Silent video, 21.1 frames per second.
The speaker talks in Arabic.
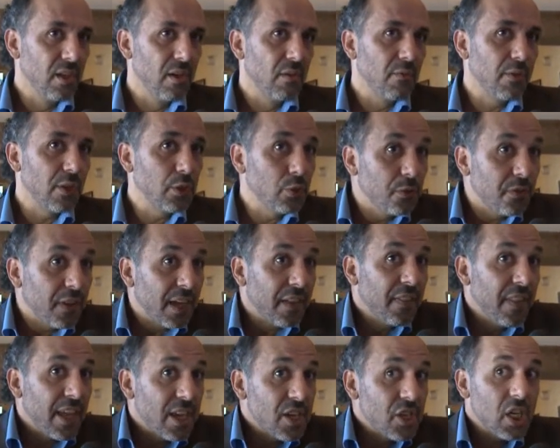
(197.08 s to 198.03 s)
فشوفي
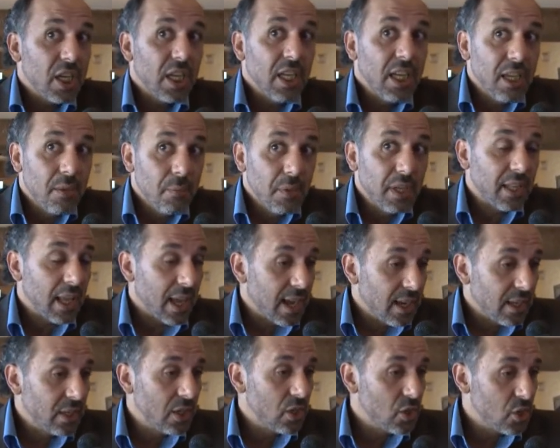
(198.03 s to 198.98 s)
قديش قيمه
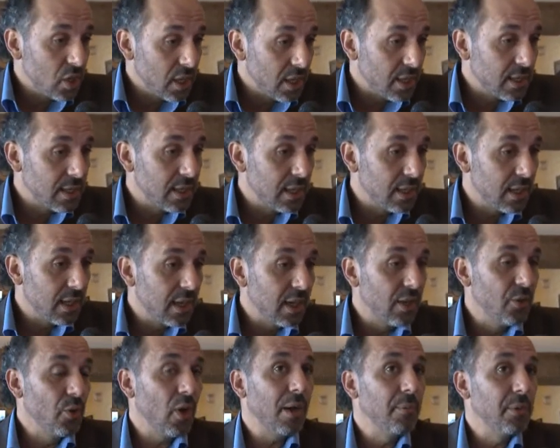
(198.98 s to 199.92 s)
هيدي الجائزه
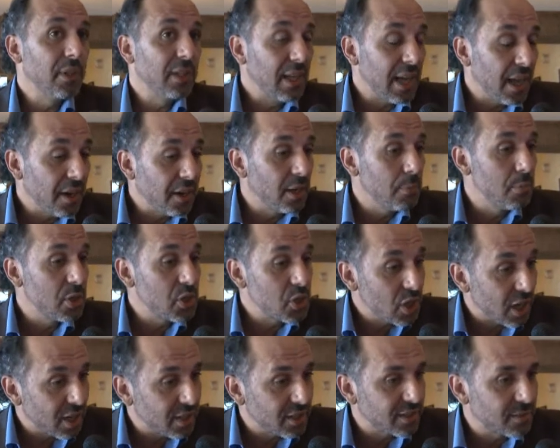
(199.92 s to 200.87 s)
انه عم تكرم
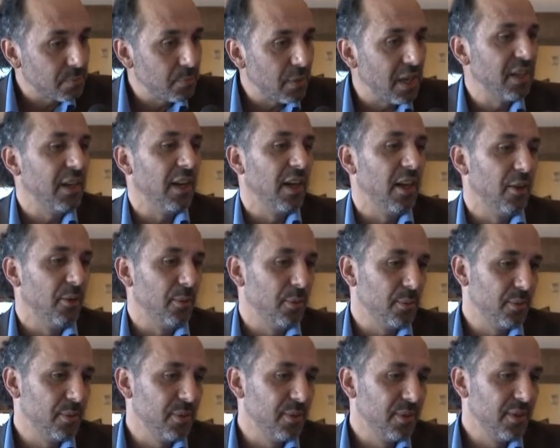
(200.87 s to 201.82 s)
الشخص بين اهله
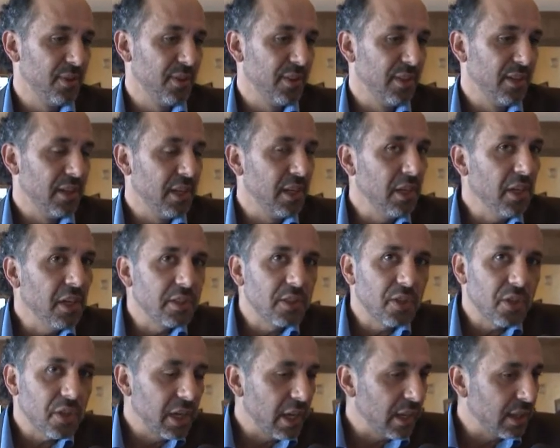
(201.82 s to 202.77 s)
يعني احنا
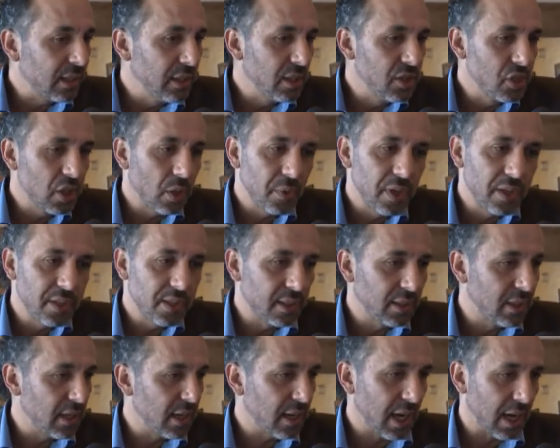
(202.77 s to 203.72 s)
صرنا اخذين جوائز
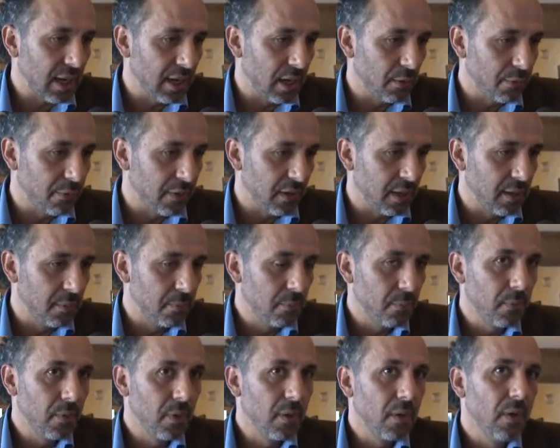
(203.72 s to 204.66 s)
كثيره على الفيلم
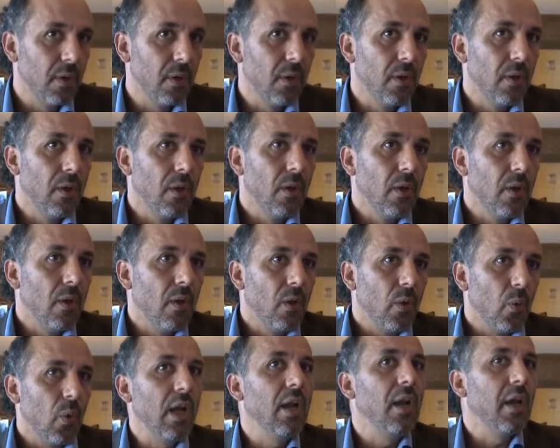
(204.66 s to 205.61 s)

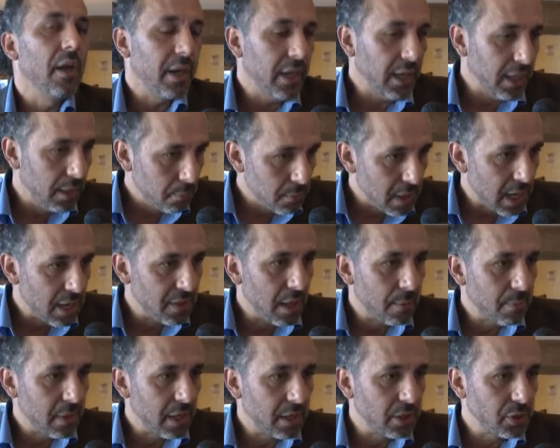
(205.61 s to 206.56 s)
وهلا رايحين بعد على
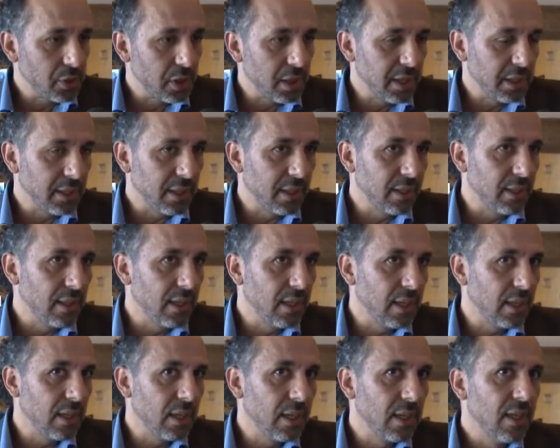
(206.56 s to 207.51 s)
مهرجانات
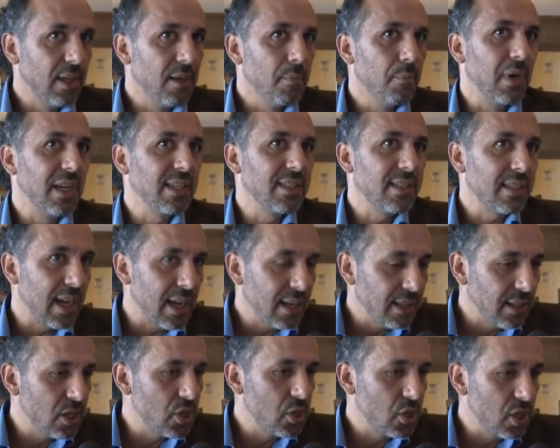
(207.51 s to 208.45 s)
كثيره بس
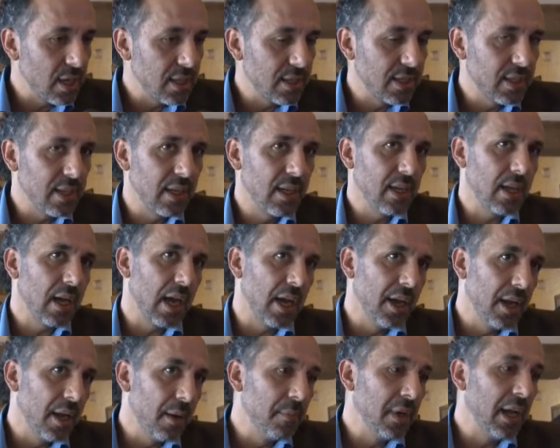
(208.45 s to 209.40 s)
هيدي الجائزه
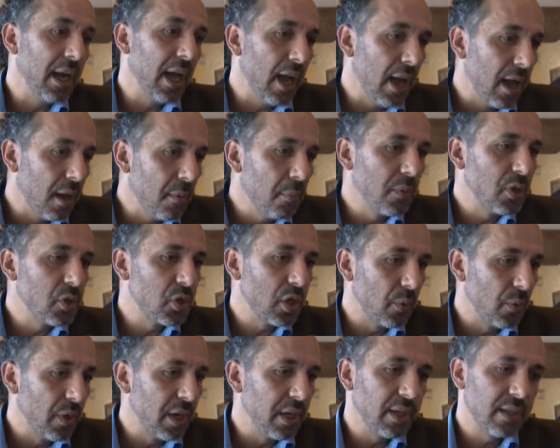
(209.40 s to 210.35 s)
انا من اهم
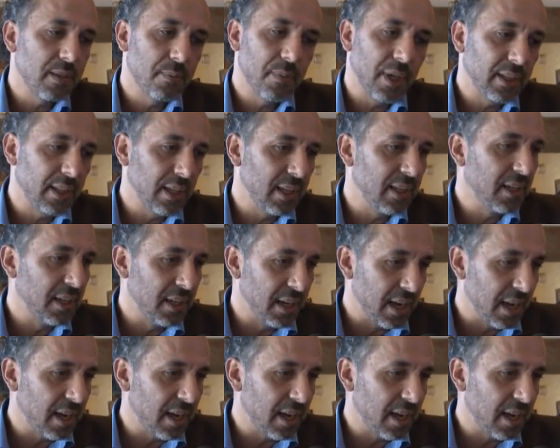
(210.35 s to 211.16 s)
الجوائز بعتقد اني